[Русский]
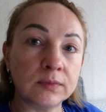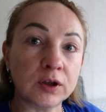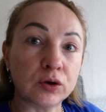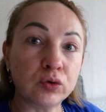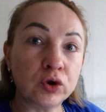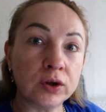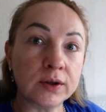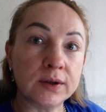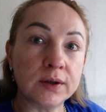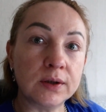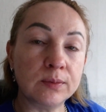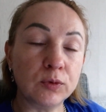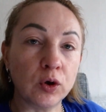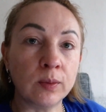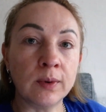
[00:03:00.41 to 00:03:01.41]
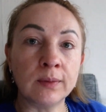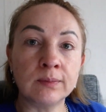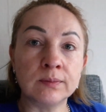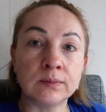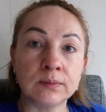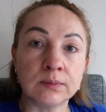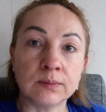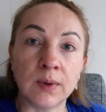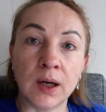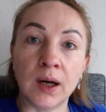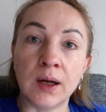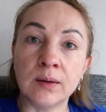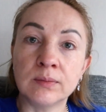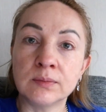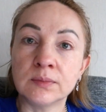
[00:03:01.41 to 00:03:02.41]
заслуженно сидим дома,
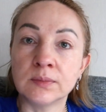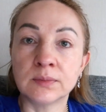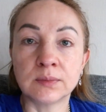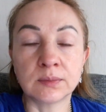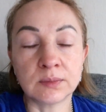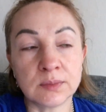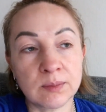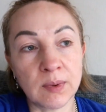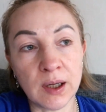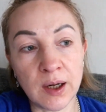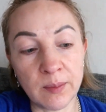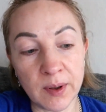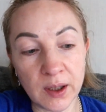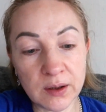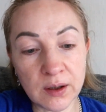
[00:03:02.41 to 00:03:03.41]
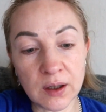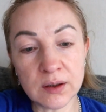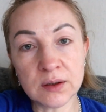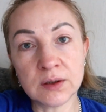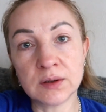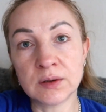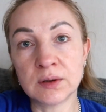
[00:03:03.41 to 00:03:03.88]
болеем. Болеем редко.